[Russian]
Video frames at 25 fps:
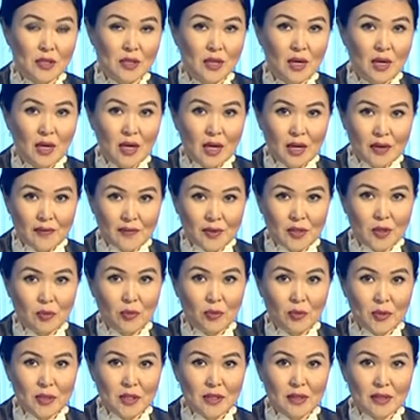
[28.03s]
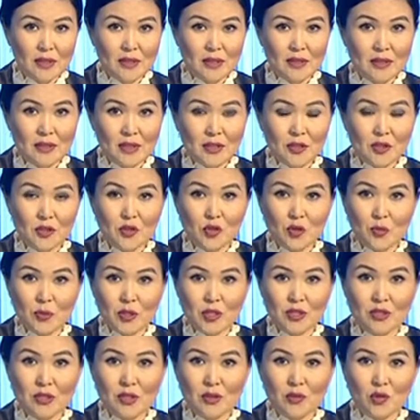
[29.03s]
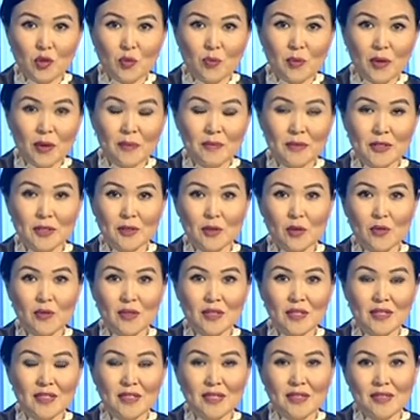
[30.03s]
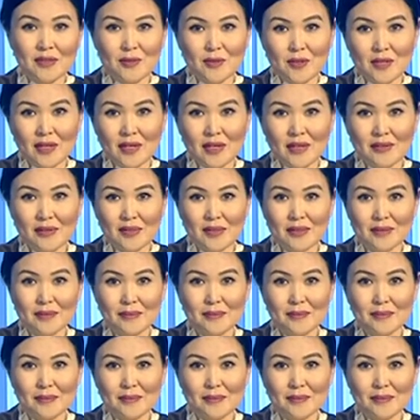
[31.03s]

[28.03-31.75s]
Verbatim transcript: В этом убедилась наша съемочная группа. Слово Татьяне Гузеляевой.